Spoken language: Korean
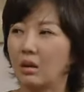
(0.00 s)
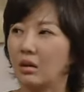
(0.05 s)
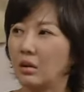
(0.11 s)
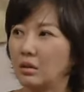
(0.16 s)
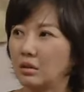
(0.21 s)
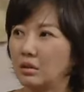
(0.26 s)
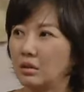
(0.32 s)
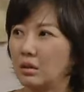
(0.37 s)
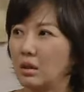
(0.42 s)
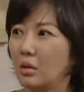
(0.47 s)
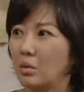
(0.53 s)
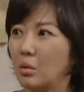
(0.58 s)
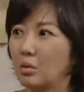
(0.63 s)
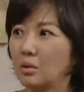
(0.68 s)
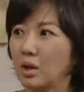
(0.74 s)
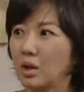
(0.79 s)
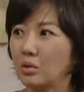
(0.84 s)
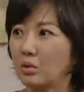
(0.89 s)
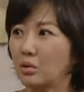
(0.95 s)
그래서 네가
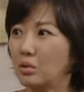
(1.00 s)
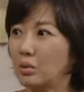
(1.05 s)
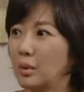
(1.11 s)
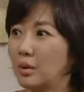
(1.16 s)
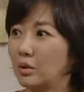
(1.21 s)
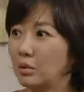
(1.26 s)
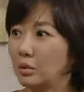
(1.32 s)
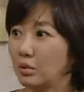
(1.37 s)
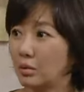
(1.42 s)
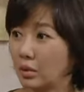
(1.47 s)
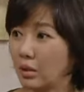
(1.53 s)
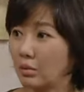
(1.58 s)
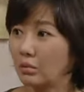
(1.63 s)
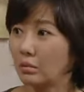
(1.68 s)
공장도 그만두고